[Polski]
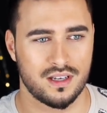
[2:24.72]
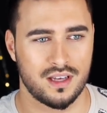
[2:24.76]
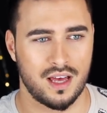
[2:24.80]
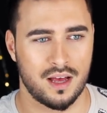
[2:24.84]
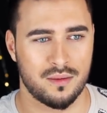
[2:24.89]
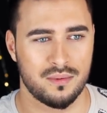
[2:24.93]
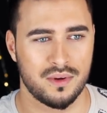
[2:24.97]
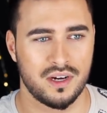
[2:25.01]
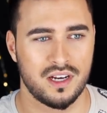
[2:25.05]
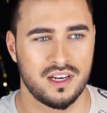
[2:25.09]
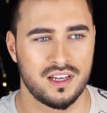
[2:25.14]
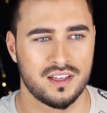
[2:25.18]

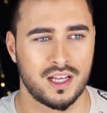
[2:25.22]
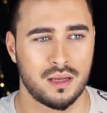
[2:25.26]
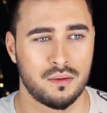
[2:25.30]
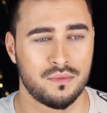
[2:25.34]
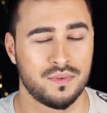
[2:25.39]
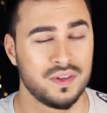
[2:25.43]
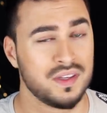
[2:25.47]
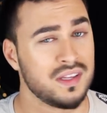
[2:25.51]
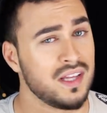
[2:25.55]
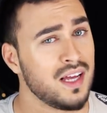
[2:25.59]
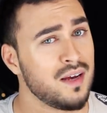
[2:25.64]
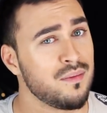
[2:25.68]
jakby klientka
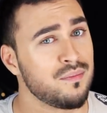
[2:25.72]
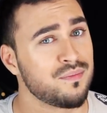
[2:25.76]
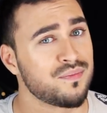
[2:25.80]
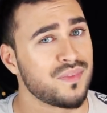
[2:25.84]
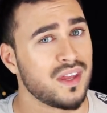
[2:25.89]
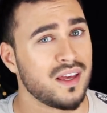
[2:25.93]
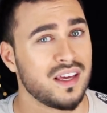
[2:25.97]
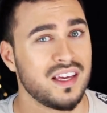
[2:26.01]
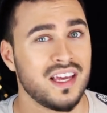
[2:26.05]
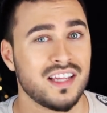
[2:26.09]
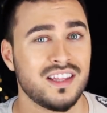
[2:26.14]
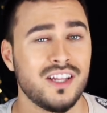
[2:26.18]
mówi nam,
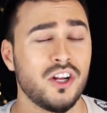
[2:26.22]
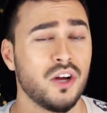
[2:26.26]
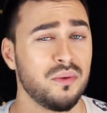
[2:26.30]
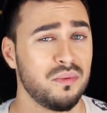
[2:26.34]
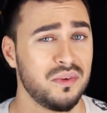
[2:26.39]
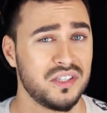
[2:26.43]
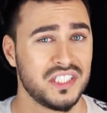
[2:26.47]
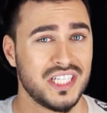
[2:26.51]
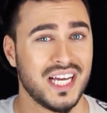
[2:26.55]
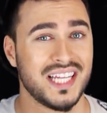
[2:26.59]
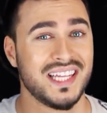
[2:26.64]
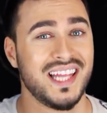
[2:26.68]
ja tylko
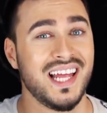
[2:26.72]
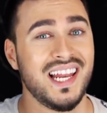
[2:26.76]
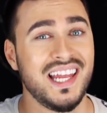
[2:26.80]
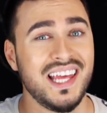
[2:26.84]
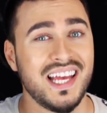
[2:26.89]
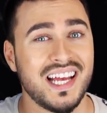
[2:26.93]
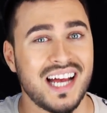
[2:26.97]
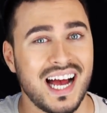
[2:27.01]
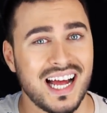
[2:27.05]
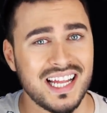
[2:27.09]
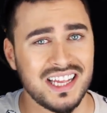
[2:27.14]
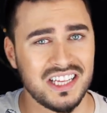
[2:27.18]
bym chciała
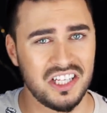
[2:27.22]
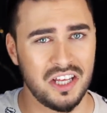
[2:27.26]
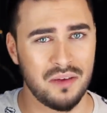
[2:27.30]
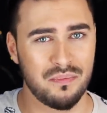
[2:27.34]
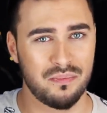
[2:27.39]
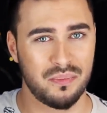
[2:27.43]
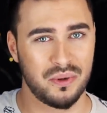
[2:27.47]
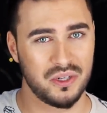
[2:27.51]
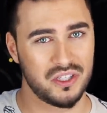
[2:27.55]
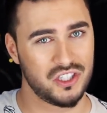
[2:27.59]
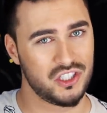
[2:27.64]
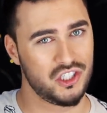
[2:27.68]
delikatnie
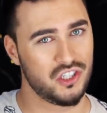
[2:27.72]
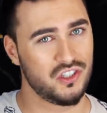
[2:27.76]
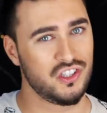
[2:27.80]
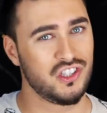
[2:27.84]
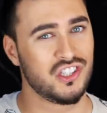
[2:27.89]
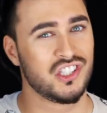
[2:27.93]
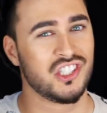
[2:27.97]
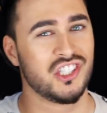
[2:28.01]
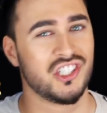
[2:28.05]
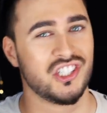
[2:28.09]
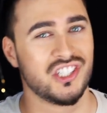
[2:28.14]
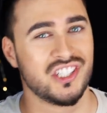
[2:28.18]

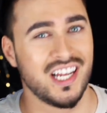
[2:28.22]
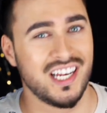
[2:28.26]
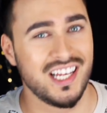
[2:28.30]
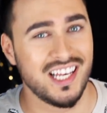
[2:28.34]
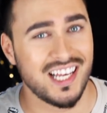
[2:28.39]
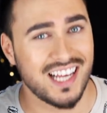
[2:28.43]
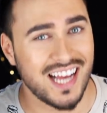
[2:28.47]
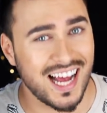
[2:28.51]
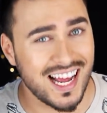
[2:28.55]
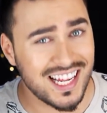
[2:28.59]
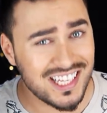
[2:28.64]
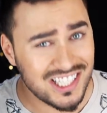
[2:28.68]
podciąć,
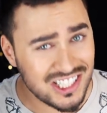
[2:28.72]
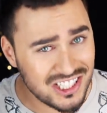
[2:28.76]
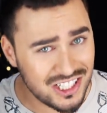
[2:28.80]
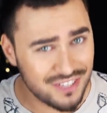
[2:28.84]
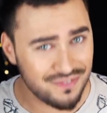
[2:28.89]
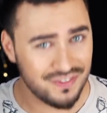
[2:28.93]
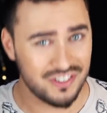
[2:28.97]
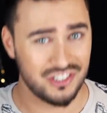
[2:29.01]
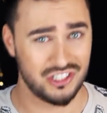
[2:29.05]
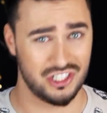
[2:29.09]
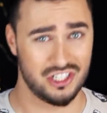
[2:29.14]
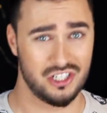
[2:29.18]
delikatnie
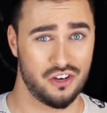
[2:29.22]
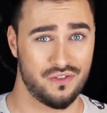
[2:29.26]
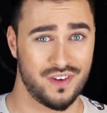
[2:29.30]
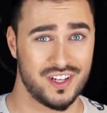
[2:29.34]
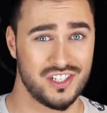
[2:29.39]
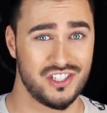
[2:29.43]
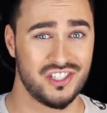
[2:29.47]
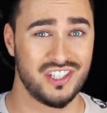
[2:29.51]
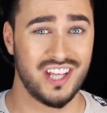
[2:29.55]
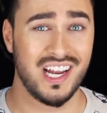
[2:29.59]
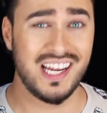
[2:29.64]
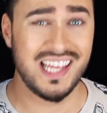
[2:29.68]

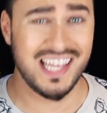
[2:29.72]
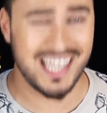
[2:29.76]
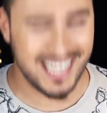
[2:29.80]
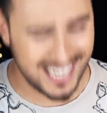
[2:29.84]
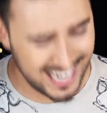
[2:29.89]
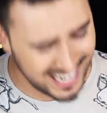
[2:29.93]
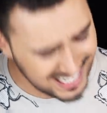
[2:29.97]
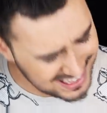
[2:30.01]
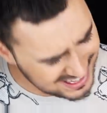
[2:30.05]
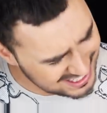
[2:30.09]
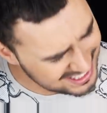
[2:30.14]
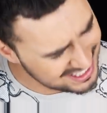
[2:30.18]
wycieniować,
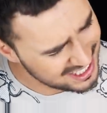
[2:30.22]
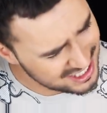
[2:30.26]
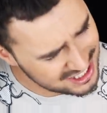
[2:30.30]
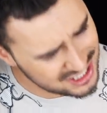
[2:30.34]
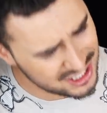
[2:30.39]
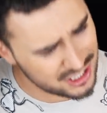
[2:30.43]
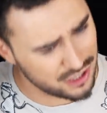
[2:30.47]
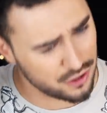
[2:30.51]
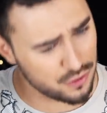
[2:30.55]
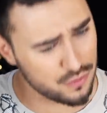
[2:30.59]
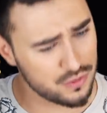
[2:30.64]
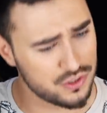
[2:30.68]
delikatnie
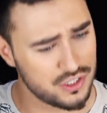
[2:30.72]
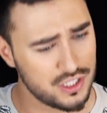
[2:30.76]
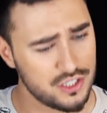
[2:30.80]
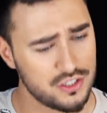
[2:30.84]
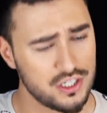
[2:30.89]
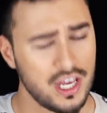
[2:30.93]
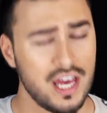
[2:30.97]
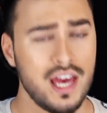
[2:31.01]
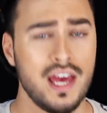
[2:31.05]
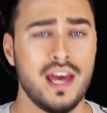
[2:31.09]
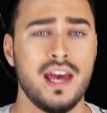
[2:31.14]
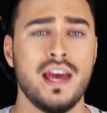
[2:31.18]

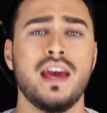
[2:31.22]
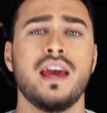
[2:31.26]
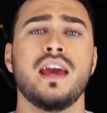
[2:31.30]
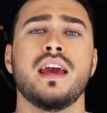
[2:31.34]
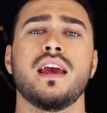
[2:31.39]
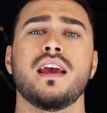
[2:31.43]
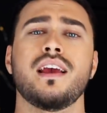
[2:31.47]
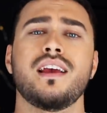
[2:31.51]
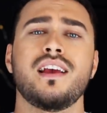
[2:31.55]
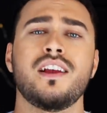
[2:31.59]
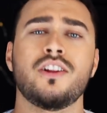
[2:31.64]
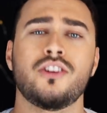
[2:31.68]
skrócić
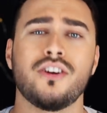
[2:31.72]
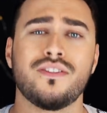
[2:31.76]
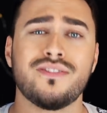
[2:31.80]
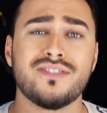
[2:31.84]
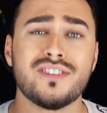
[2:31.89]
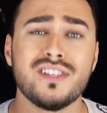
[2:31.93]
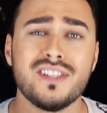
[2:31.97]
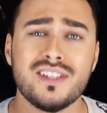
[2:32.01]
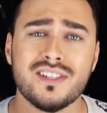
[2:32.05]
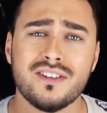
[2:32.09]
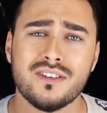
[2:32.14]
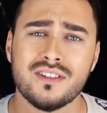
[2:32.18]
i to
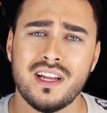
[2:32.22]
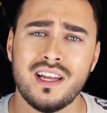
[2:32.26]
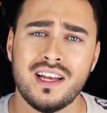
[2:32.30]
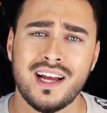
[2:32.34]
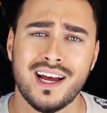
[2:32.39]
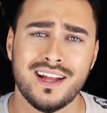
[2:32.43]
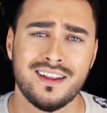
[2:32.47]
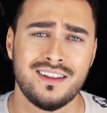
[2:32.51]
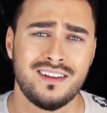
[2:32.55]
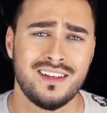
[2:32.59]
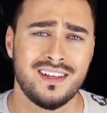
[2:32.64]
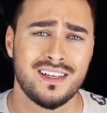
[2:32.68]
wszystko
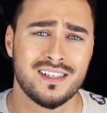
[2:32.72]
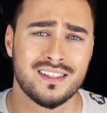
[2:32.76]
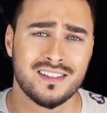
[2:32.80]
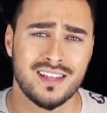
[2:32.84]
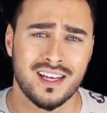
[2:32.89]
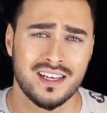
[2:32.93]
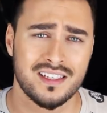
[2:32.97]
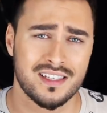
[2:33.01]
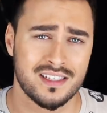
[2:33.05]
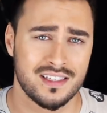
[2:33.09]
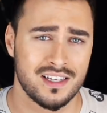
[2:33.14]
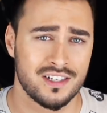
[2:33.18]
delikatnie jest
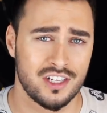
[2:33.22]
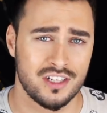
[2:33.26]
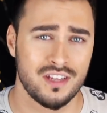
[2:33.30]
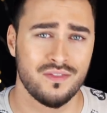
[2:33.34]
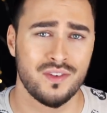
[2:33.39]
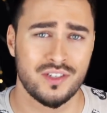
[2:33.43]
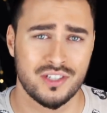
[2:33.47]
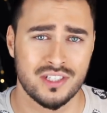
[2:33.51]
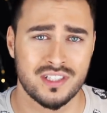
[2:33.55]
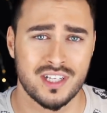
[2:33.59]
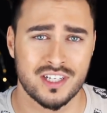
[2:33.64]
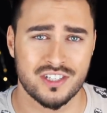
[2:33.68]
tak zaznaczone.
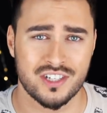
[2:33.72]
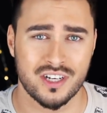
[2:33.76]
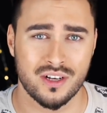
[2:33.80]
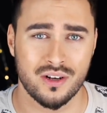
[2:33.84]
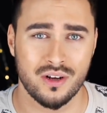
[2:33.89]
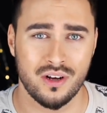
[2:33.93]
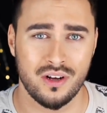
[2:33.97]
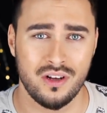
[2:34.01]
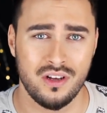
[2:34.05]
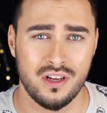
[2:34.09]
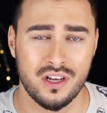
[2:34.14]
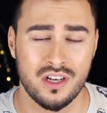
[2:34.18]
wiecie
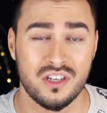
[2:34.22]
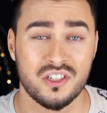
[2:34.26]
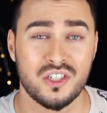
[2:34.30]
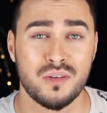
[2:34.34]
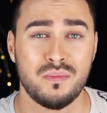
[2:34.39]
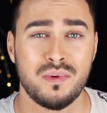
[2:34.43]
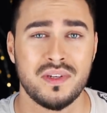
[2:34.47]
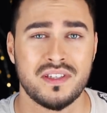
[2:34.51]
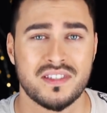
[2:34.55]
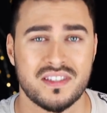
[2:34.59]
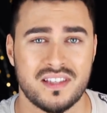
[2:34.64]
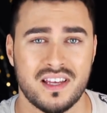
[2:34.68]
dlaczego?
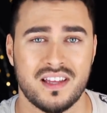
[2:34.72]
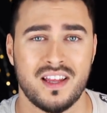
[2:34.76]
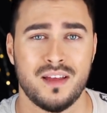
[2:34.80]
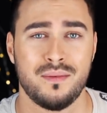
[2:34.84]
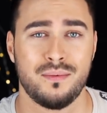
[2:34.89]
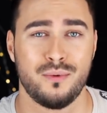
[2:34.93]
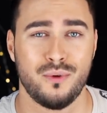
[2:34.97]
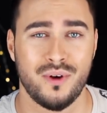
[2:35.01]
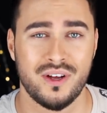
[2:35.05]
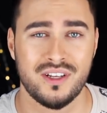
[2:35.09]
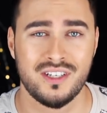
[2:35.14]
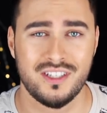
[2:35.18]
Żeby cena
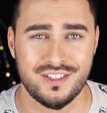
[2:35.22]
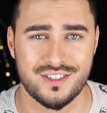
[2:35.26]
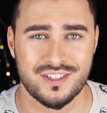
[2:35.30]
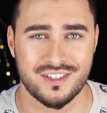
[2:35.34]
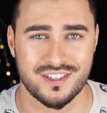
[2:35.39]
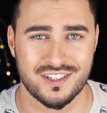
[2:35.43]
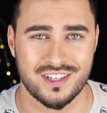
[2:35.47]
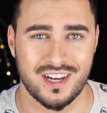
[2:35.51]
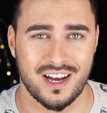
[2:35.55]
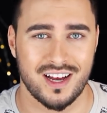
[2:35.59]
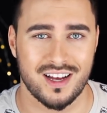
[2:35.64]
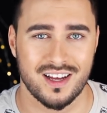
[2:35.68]
była
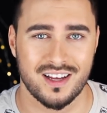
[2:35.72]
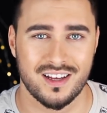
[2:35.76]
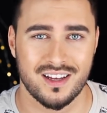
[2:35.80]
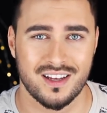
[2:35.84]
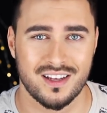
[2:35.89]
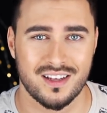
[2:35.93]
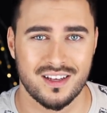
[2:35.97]
niższa.